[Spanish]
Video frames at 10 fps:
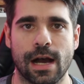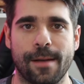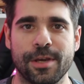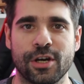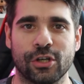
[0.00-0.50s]

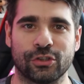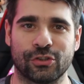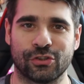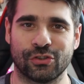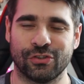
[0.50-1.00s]

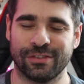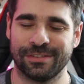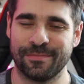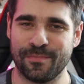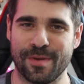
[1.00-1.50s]
Amigos,
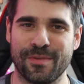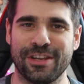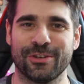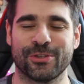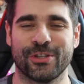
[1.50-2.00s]

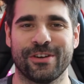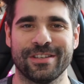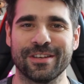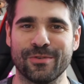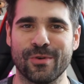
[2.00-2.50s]
bienvenidos otra
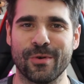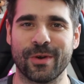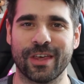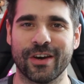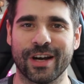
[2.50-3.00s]
vez a un nuevo
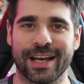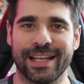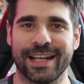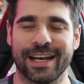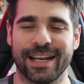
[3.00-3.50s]
video acá
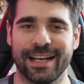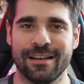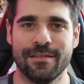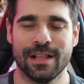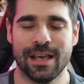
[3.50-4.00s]
del
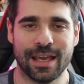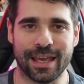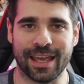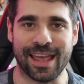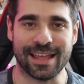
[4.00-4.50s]
canal.
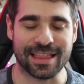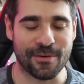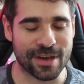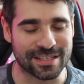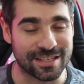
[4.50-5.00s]
Eh, esta
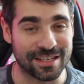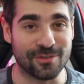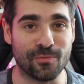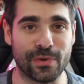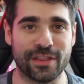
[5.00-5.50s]
vez sí
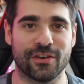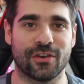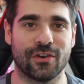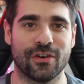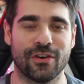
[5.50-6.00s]
cumpliendo
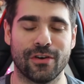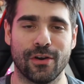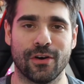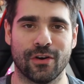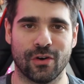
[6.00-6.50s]
con
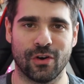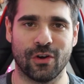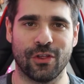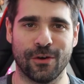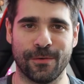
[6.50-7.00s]

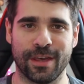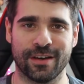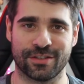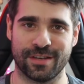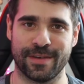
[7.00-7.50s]
los dos
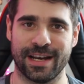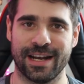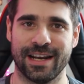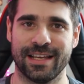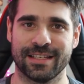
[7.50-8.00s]
videos
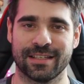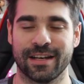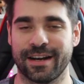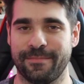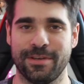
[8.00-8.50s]
semanales.
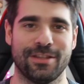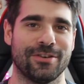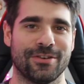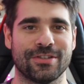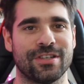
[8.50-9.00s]

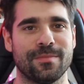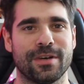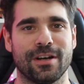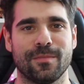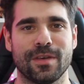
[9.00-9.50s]
Repito,
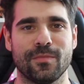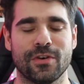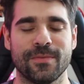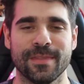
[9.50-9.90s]
siempre lo mismo.